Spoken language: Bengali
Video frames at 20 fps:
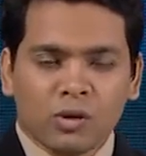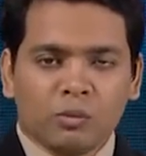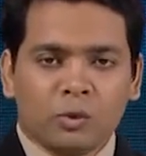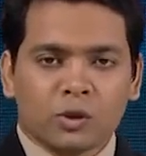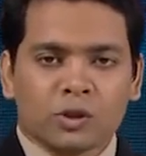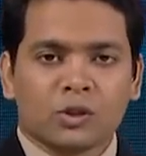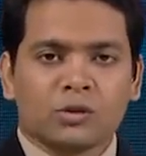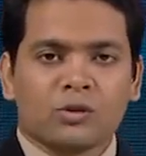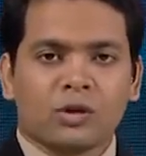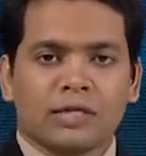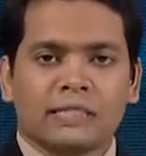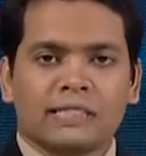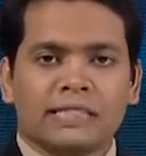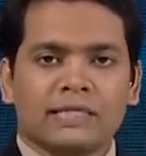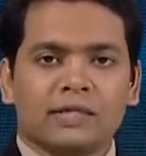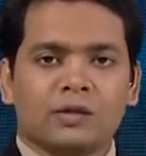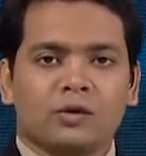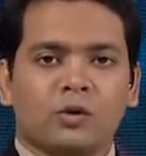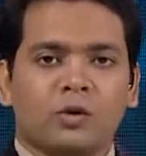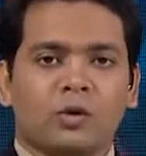বসুন্ধরা
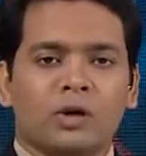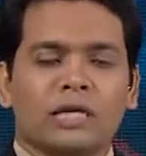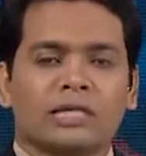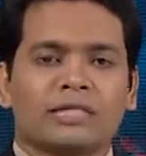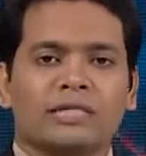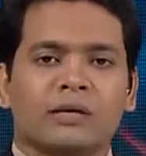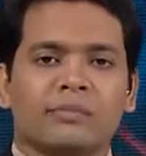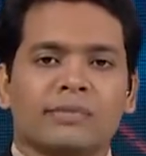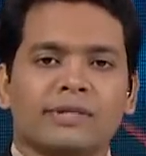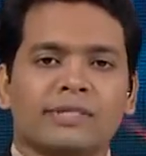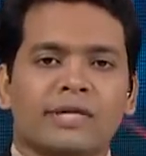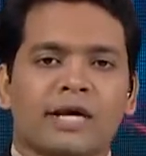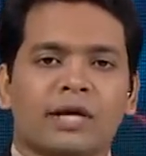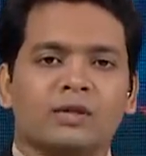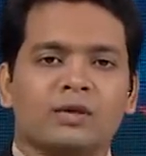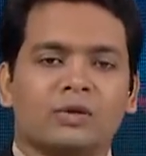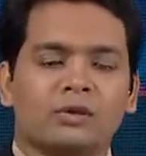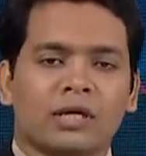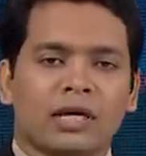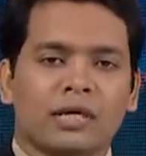সিটি ঘুরে এসে
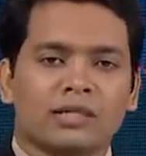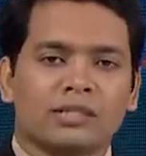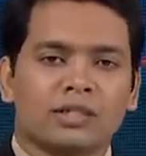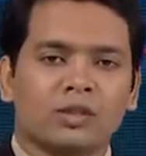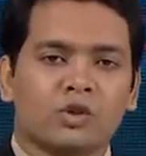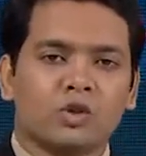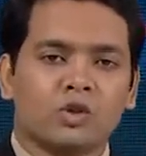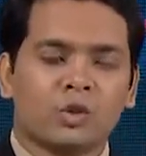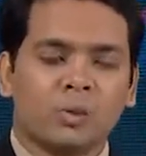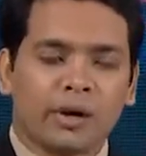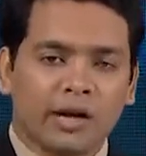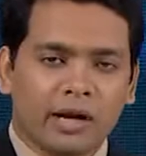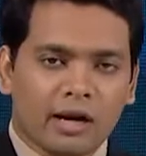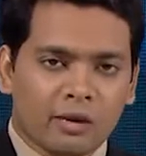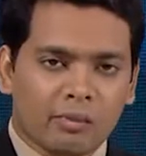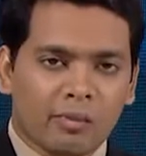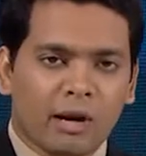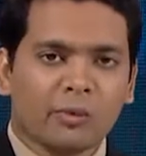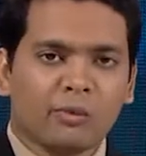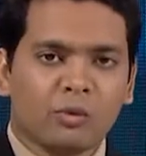বিস্তারিত জানাচ্ছেন জোবাইর
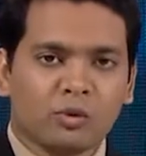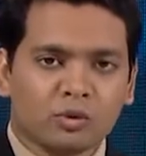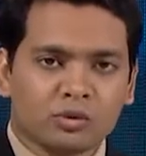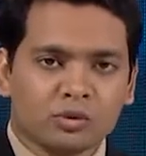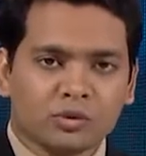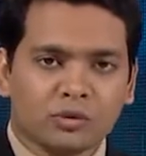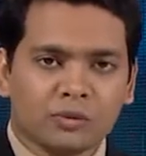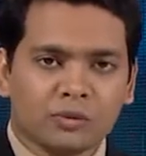আল মাহমুদ